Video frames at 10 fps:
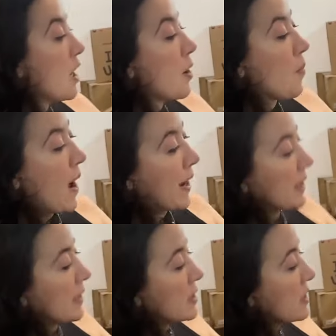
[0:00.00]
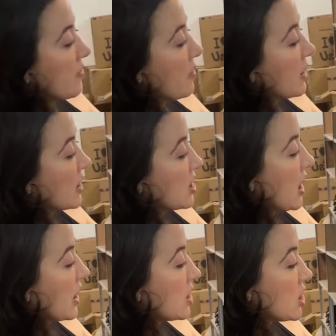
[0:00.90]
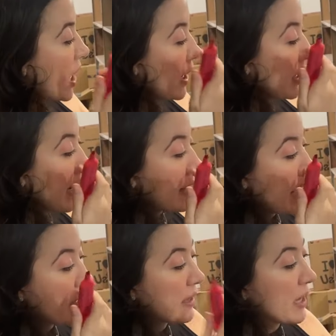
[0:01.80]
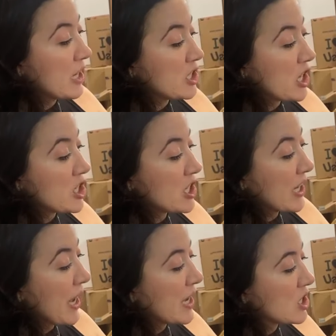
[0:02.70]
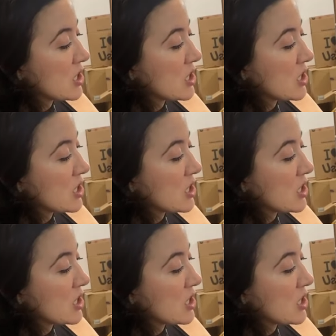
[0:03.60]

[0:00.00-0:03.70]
marca texto em fita check check, caderno inteligente Candy